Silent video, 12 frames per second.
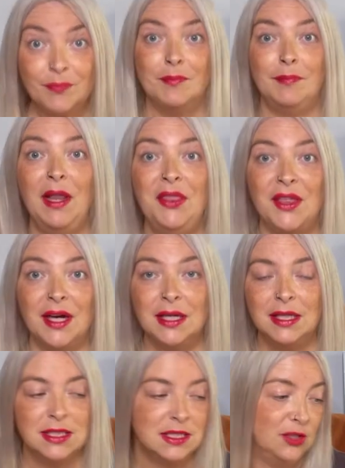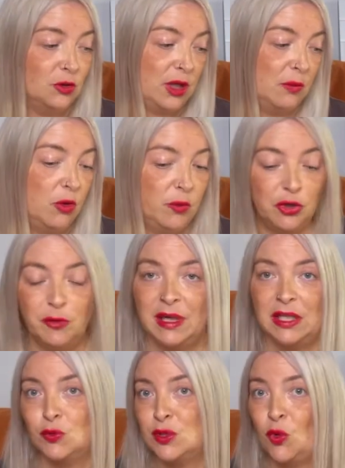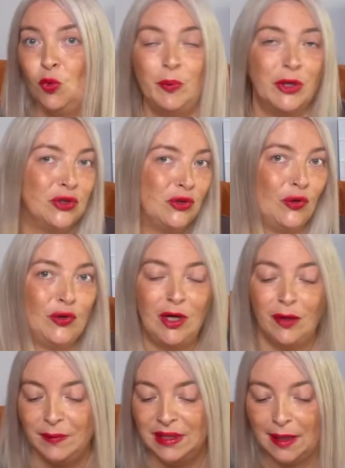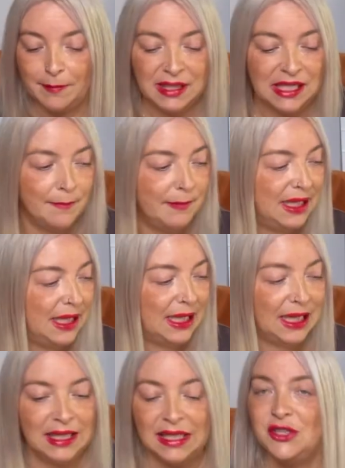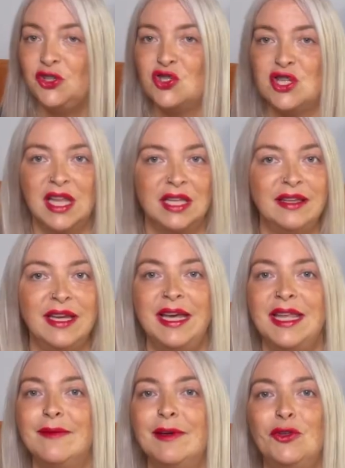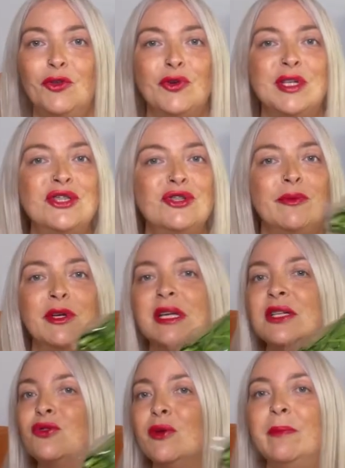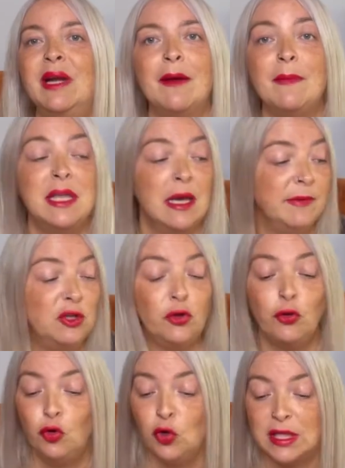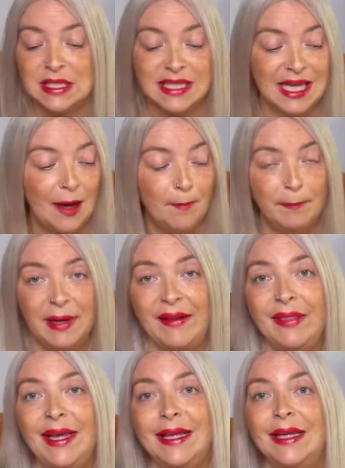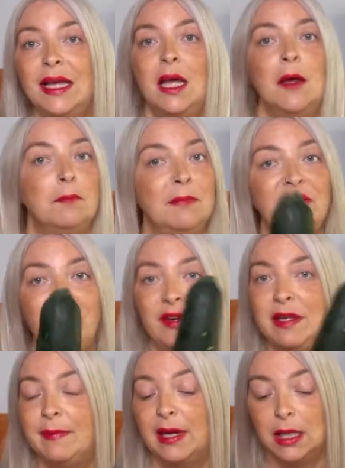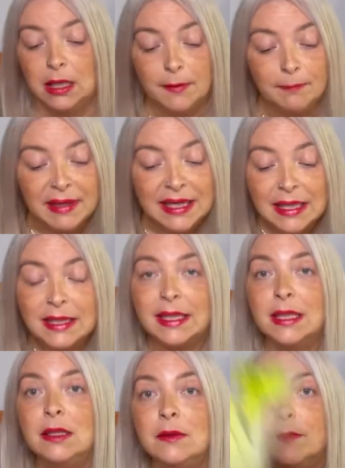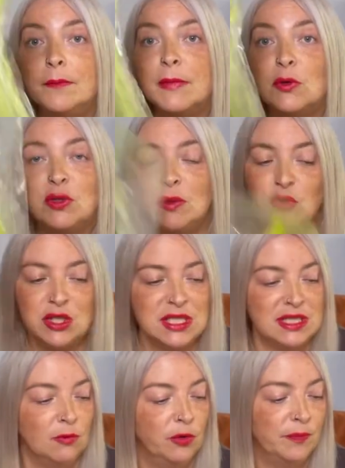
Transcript: panza, sino que es muy bueno para tu salud por todas las vitaminas, minerales, antioxidantes que lleva todo esto, porque esto es maravilla. A mí todo lo que sea verde me flipa. Me encanta, me gusta muchísimo.